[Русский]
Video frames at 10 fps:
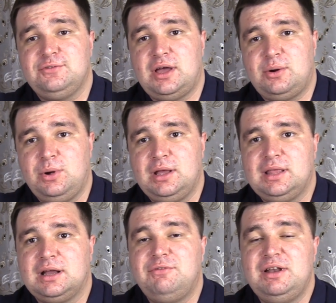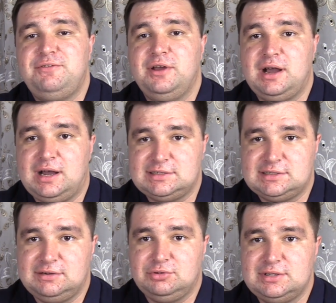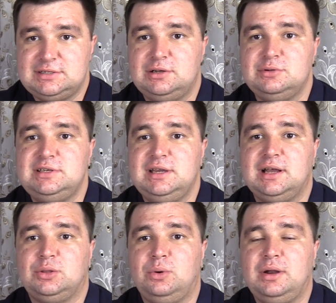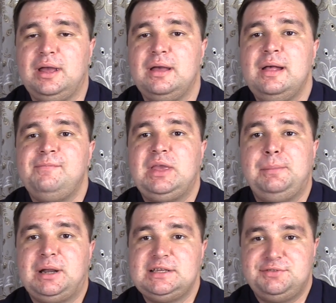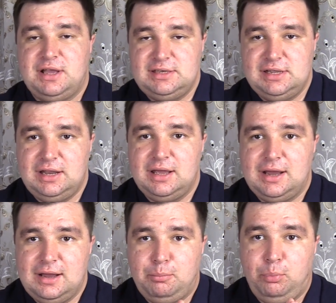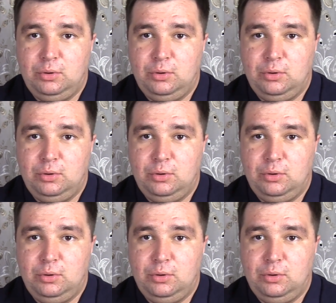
Второе, это квалификация вот этих людей, которые и производили э,